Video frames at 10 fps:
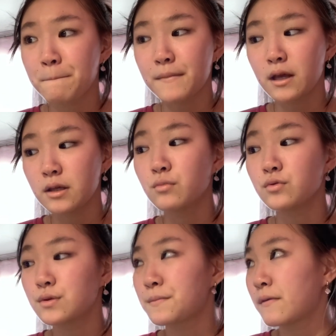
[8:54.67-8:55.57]
они
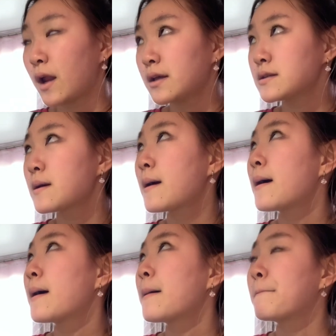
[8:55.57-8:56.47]
будут справлять.
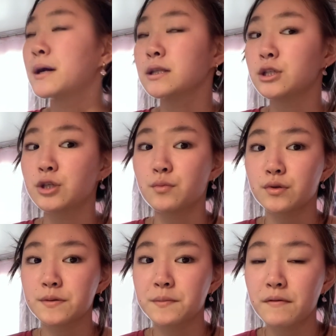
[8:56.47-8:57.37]
Мы, точнее,
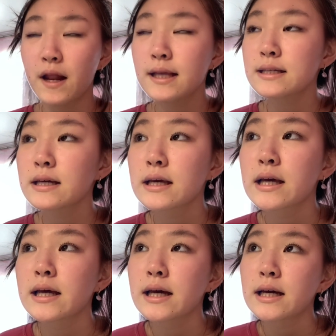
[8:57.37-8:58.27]
будем справлять.
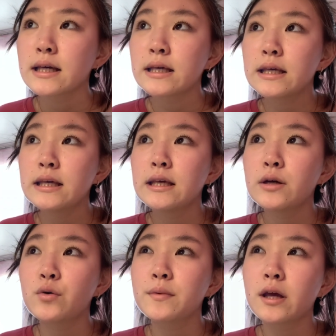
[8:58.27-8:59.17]
И
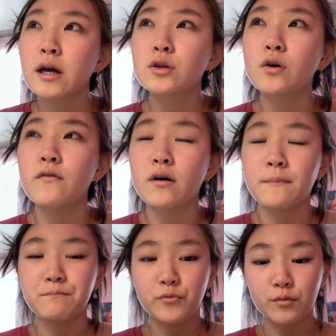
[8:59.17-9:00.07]
у меня готова,
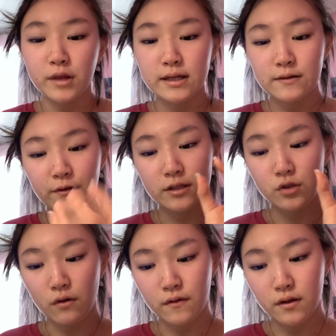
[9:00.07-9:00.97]
у меня
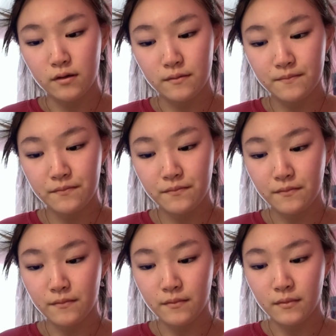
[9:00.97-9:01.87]
зафальцована
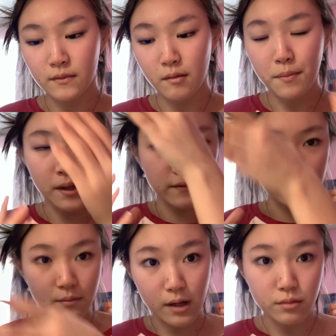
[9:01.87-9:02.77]

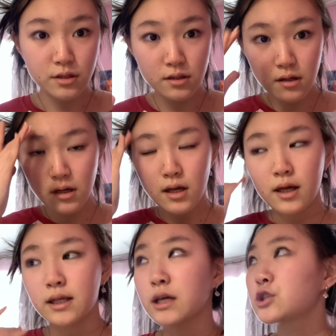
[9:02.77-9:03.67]
половина бабочек.
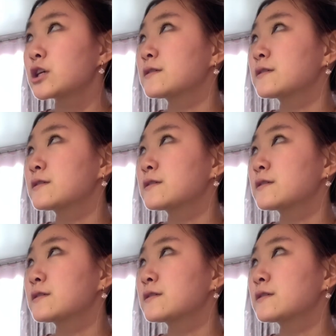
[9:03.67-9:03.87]
Я сейчас